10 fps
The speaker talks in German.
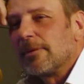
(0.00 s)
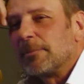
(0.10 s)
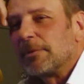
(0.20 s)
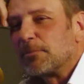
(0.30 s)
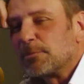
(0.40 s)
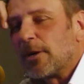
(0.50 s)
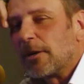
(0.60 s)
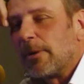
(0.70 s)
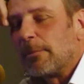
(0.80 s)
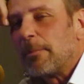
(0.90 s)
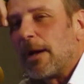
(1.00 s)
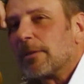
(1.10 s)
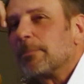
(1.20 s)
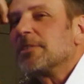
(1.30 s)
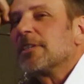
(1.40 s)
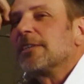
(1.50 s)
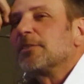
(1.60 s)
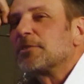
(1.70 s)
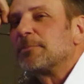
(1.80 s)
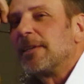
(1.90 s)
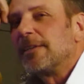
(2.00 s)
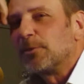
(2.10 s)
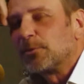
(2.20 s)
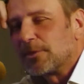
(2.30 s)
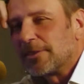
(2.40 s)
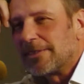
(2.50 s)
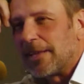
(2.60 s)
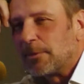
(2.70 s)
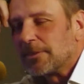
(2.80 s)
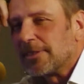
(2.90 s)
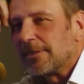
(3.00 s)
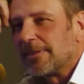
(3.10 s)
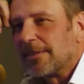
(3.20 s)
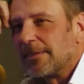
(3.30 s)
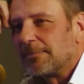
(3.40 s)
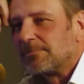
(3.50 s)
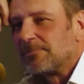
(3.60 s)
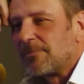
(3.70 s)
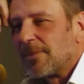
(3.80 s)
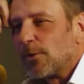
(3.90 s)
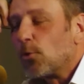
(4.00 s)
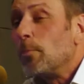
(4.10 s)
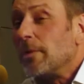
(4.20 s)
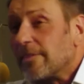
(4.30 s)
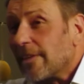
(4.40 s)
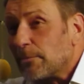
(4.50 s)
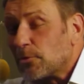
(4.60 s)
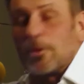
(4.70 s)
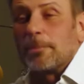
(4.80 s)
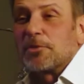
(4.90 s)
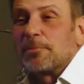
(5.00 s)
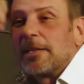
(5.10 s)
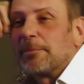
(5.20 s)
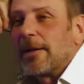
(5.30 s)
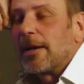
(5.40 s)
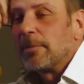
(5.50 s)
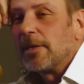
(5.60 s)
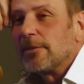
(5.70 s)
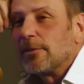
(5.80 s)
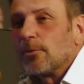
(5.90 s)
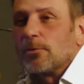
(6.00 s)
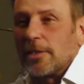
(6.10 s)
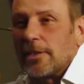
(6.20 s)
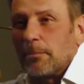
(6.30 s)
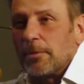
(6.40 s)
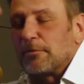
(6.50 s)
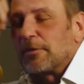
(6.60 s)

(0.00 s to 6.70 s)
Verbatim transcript: äh, mit dem Sportclub haben wir im Hanapi-Stadion gespielt und damals hat der Kubica im Sturm gespielt bei Rapid und ich eben in der